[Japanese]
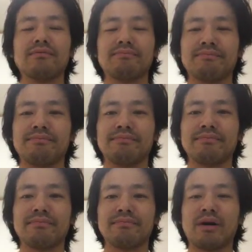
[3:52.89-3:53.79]
う
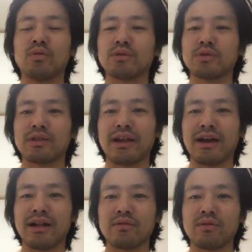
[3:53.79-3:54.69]
んまあ本当そうだ
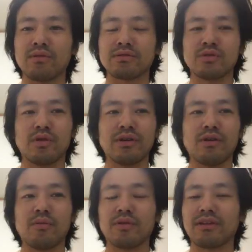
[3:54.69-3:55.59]
なとすごい
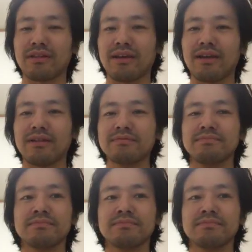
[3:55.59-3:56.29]
思ってて